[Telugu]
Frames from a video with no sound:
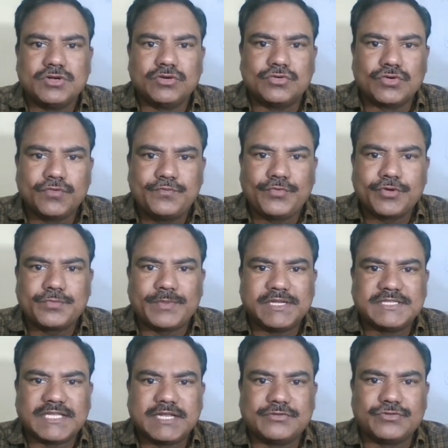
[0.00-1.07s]
గ్రూప్ ఫోర్
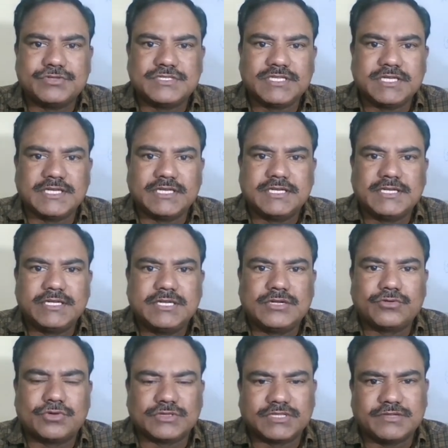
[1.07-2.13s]
ఫలితాల గురించి
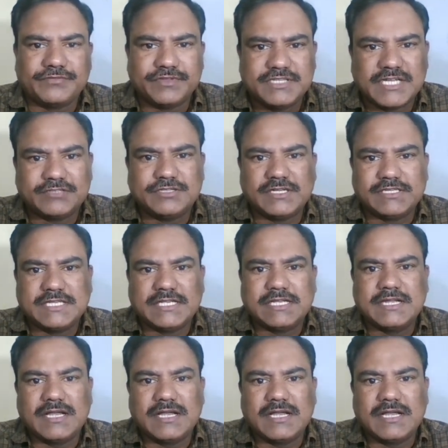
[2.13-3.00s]
కొంత విద్యార్థులు అయితే